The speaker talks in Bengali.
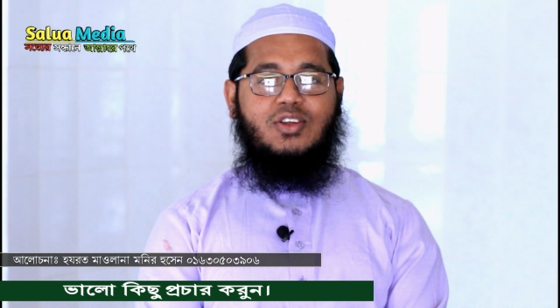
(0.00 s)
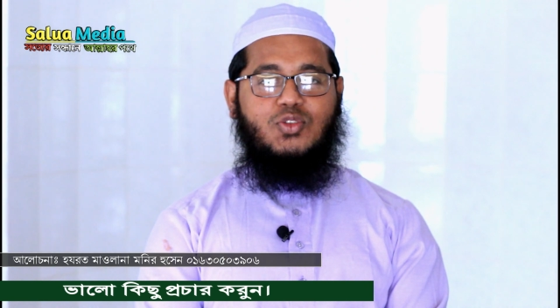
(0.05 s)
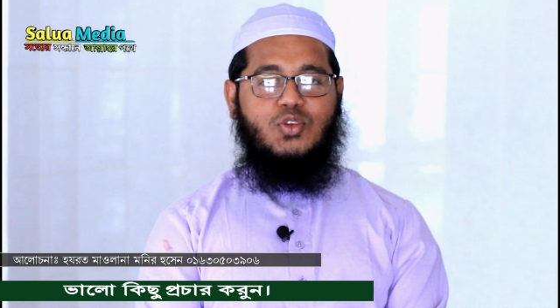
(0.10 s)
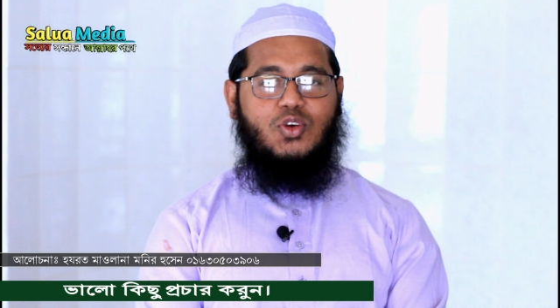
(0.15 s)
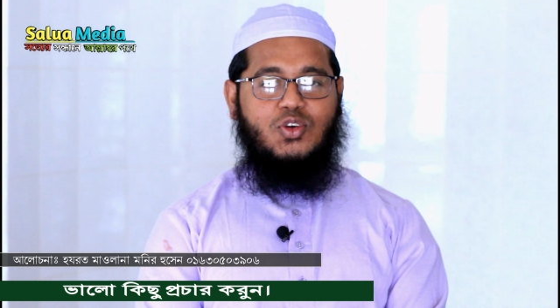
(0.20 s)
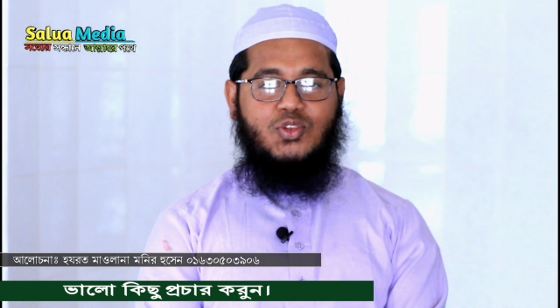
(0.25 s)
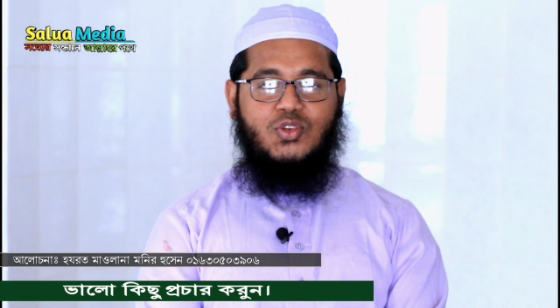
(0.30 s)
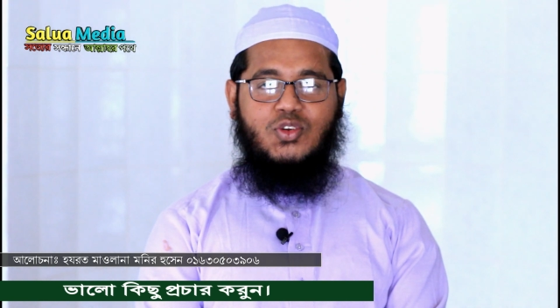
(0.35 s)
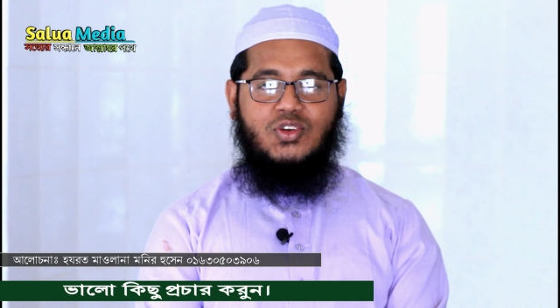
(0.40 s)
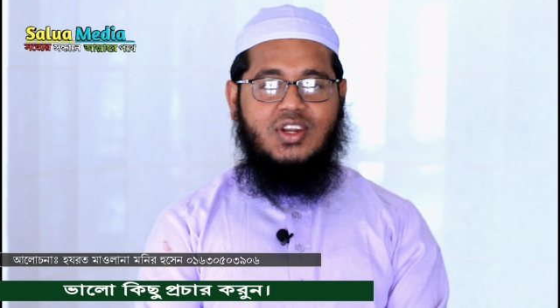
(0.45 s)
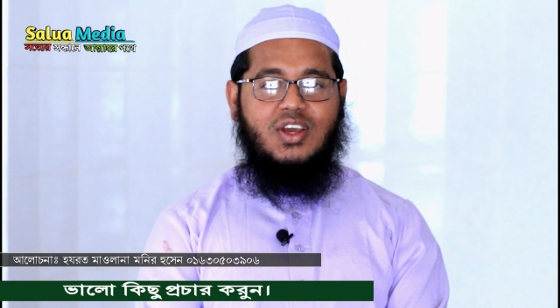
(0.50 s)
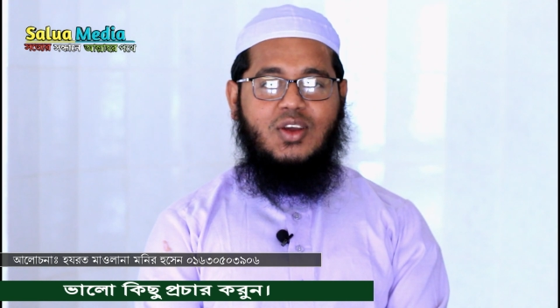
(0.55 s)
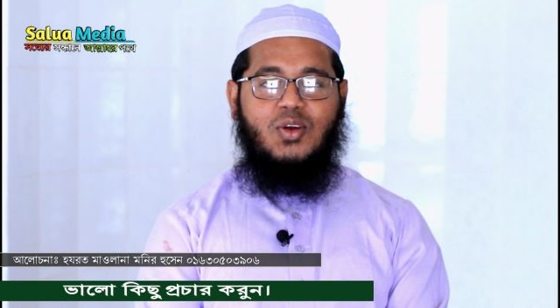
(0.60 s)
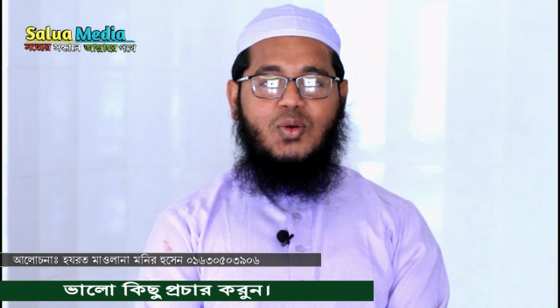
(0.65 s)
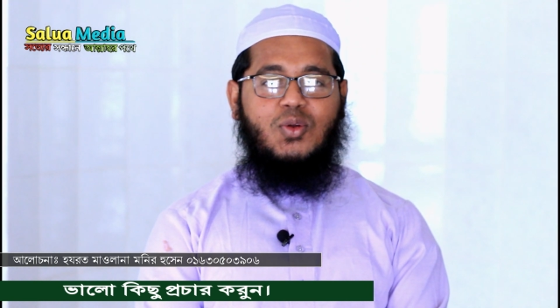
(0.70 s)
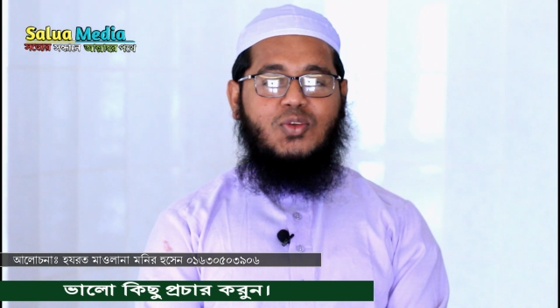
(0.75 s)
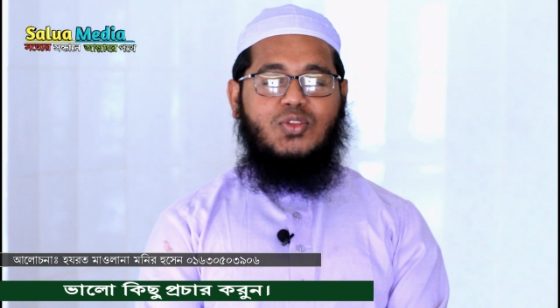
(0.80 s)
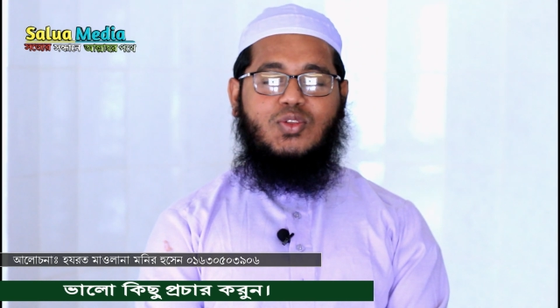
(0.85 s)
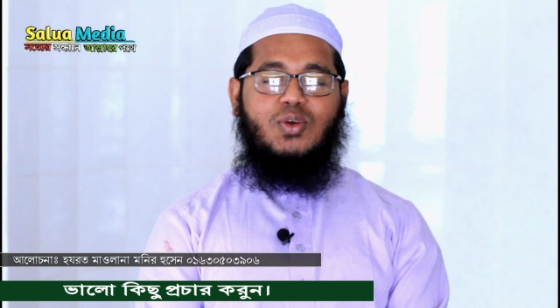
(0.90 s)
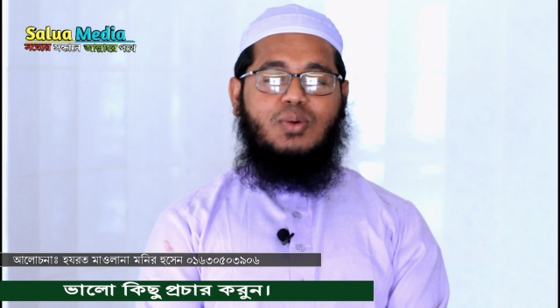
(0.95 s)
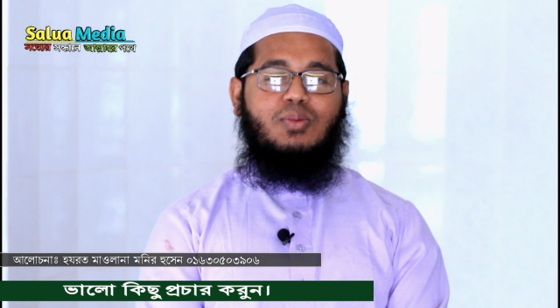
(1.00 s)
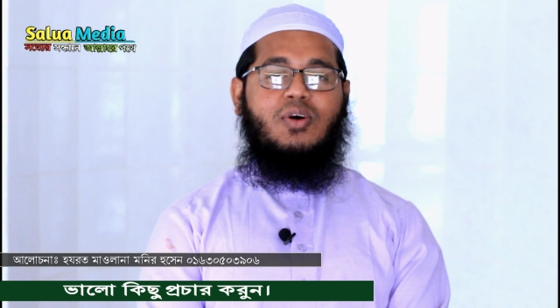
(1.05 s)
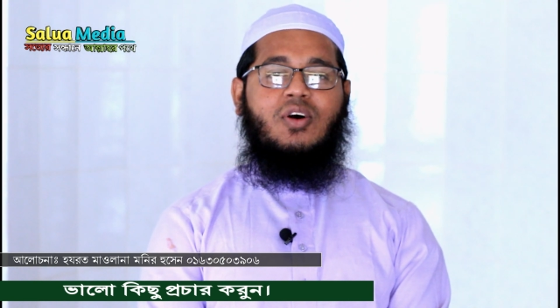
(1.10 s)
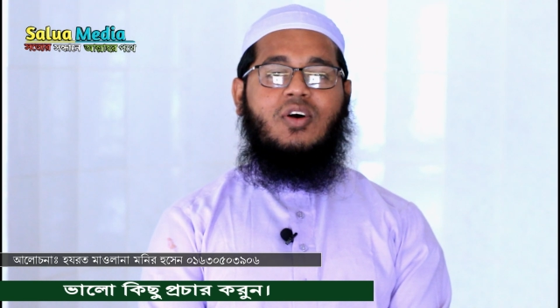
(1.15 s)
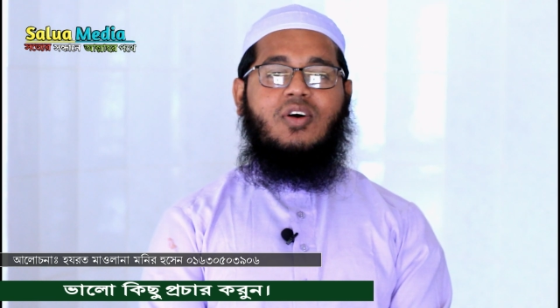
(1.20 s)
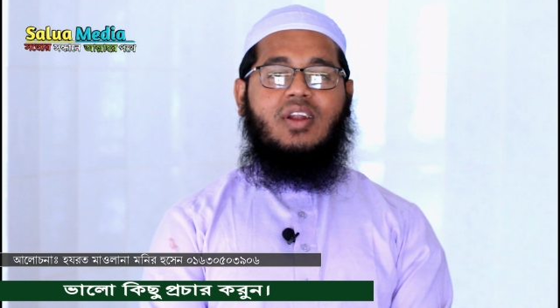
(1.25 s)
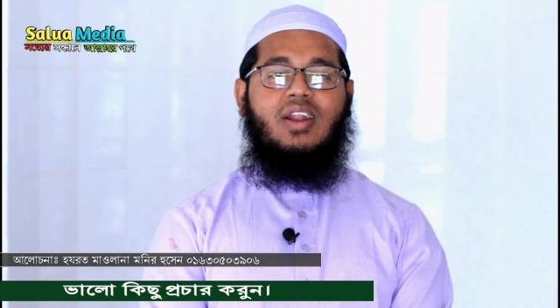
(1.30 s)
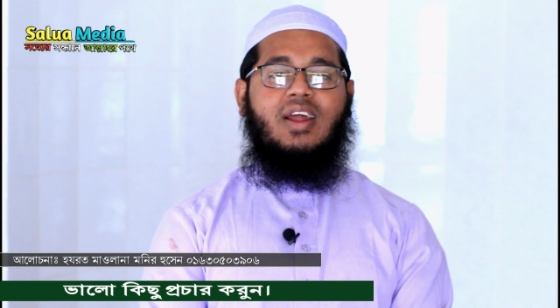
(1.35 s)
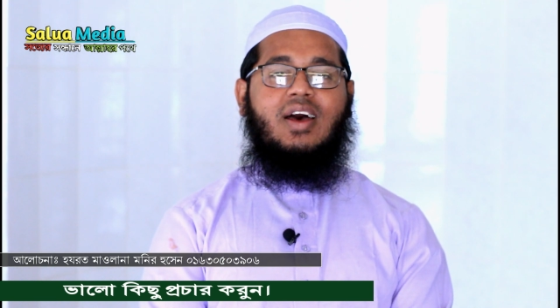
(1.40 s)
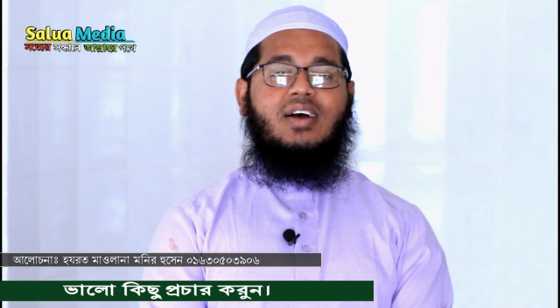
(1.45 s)
ততটা গুরুত্ব বহ
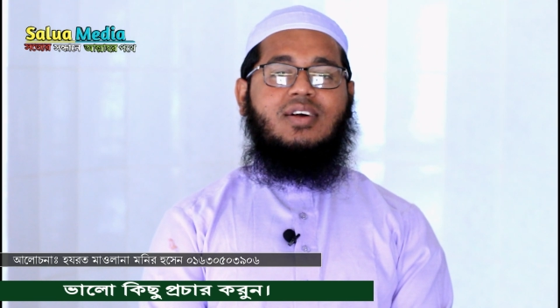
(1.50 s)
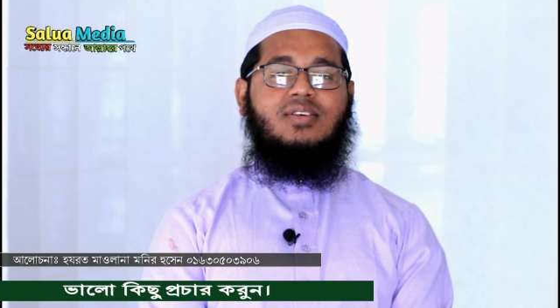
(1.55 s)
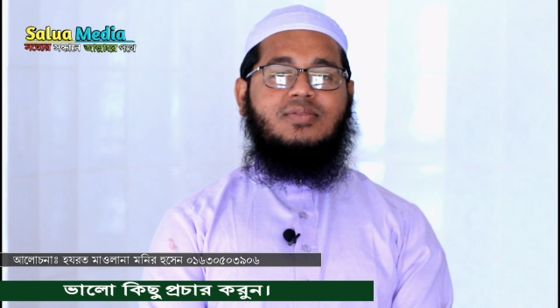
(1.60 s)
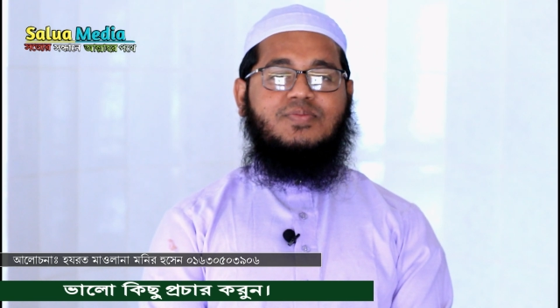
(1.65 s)
না